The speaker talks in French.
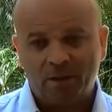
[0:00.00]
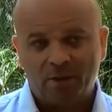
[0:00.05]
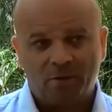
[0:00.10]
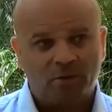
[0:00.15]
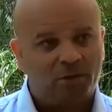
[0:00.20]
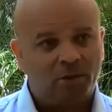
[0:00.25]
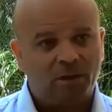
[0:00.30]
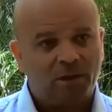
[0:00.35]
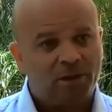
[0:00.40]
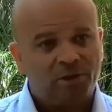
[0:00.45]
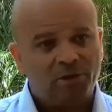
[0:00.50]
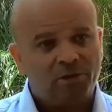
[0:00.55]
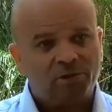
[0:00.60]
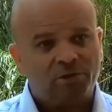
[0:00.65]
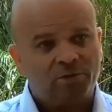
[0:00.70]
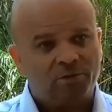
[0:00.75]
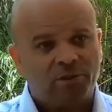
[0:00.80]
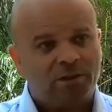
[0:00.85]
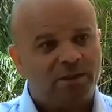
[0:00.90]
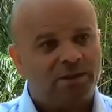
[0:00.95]
Donc les
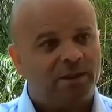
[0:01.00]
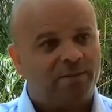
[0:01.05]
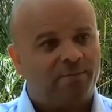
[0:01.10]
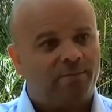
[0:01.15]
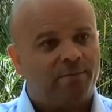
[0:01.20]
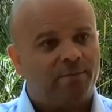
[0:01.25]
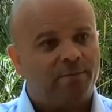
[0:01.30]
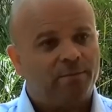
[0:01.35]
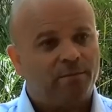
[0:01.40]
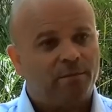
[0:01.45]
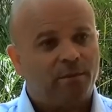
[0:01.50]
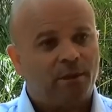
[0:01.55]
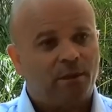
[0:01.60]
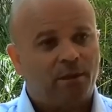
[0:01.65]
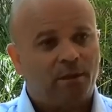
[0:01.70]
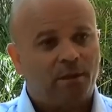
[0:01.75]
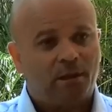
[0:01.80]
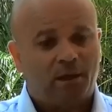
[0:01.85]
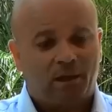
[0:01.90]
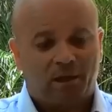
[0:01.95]
choses sont très simples.
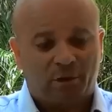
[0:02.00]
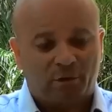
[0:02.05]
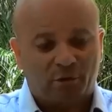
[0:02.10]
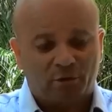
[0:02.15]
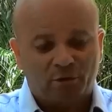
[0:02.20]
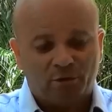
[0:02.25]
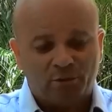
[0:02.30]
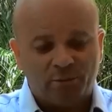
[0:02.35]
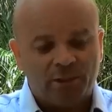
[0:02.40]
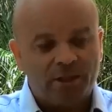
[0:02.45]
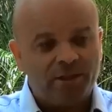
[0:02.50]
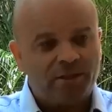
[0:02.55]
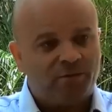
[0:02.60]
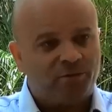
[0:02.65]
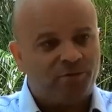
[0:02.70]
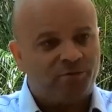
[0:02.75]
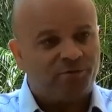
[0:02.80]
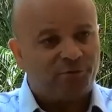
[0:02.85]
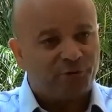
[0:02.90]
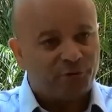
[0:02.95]
L'accord de Nouméa,
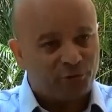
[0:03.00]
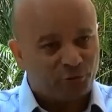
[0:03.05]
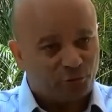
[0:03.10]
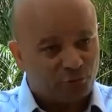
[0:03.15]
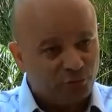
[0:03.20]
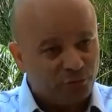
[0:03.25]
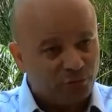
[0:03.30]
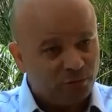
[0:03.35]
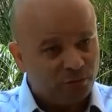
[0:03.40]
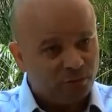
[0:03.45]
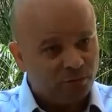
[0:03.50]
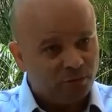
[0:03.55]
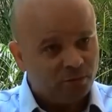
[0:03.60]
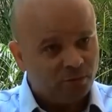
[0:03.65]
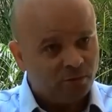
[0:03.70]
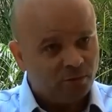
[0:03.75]
c'est une feuille de route